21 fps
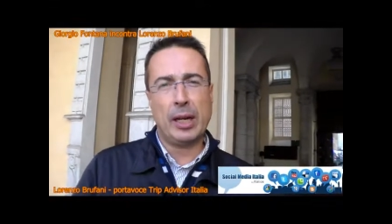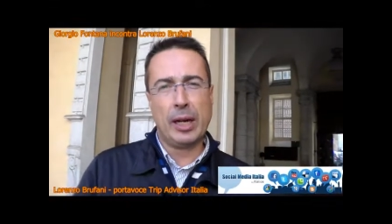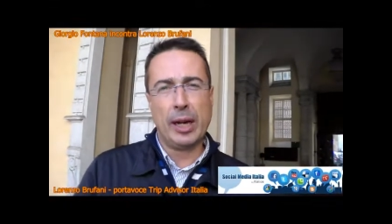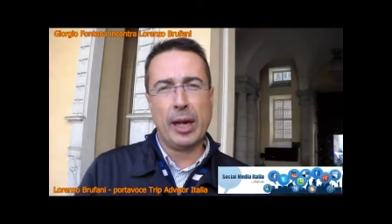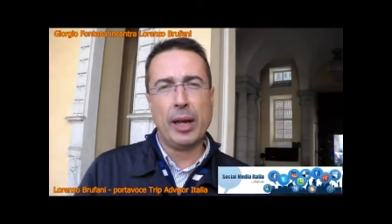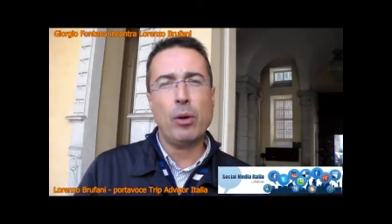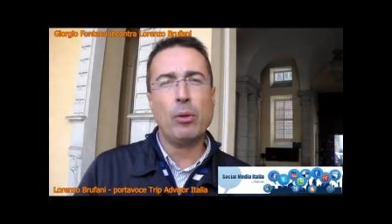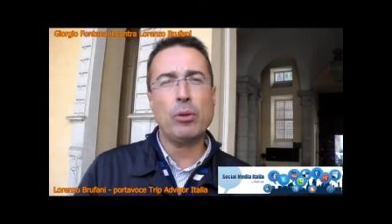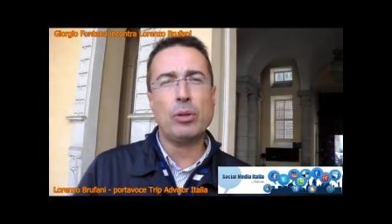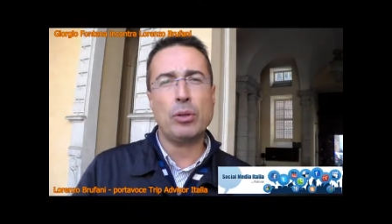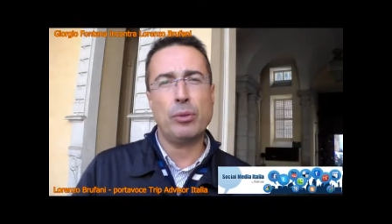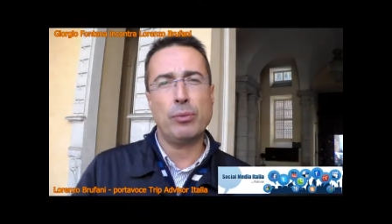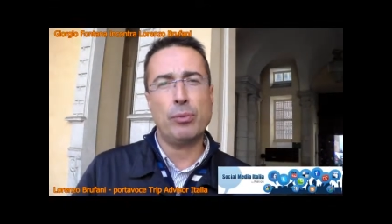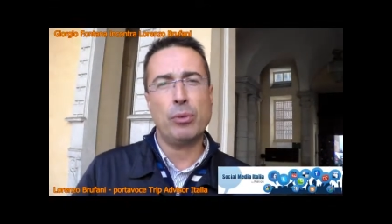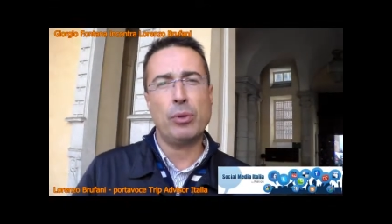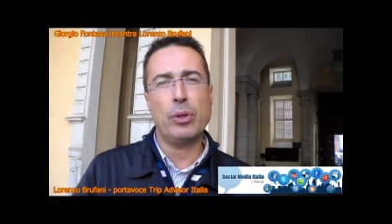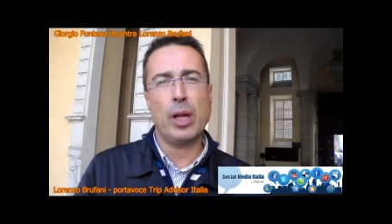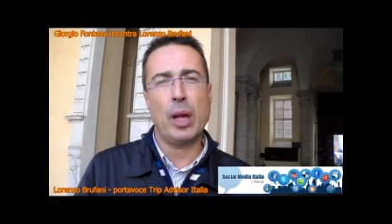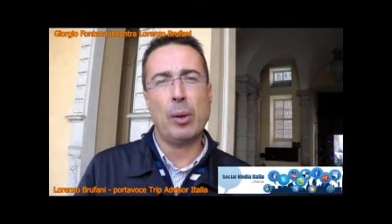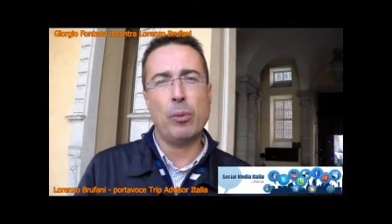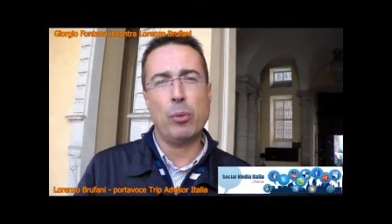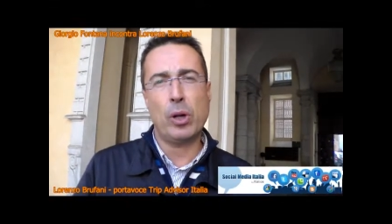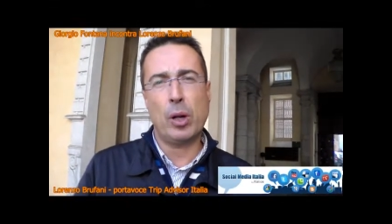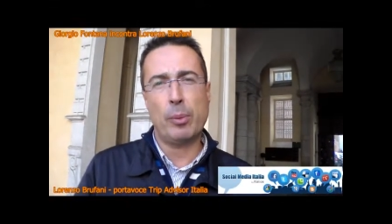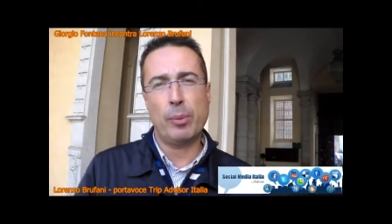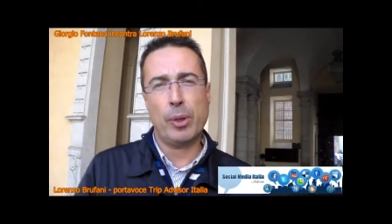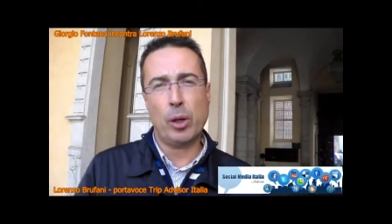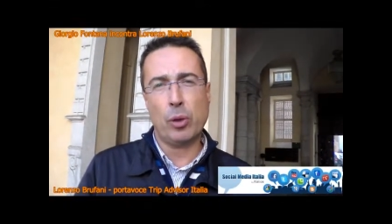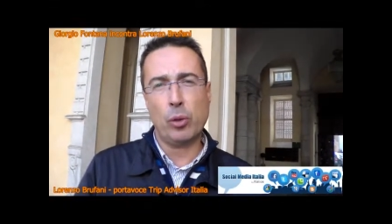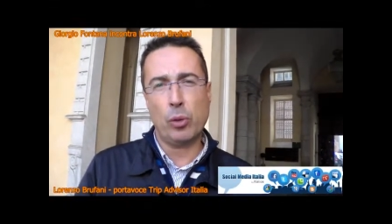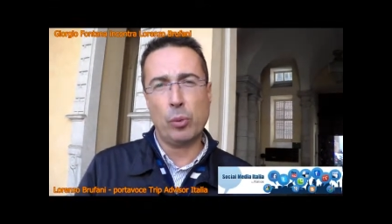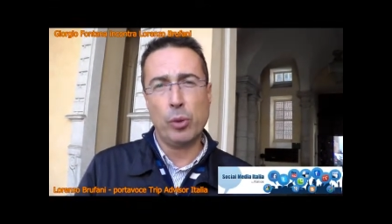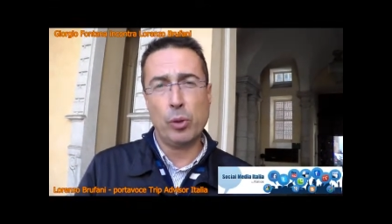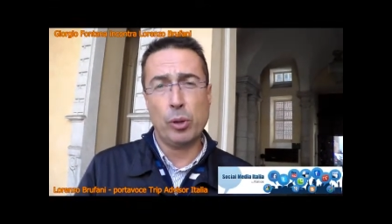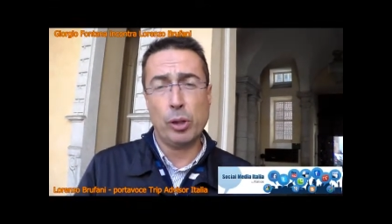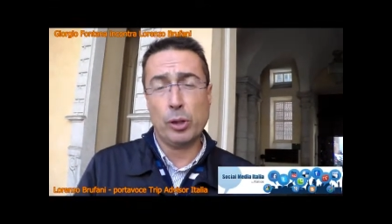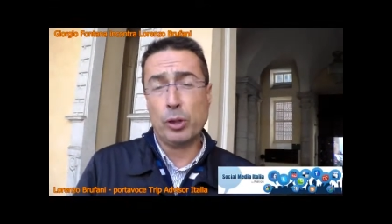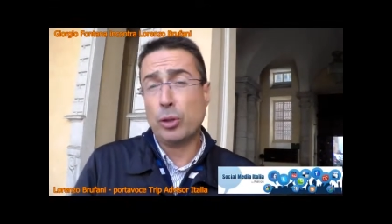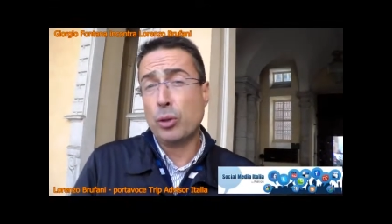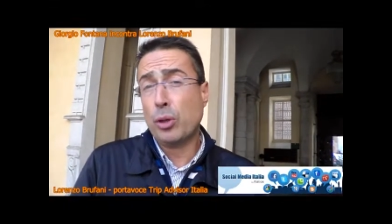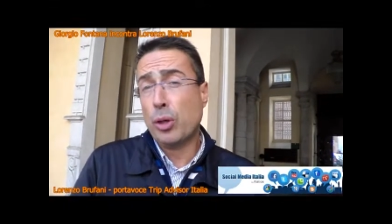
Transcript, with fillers: creo, se vogliamo, una mia community.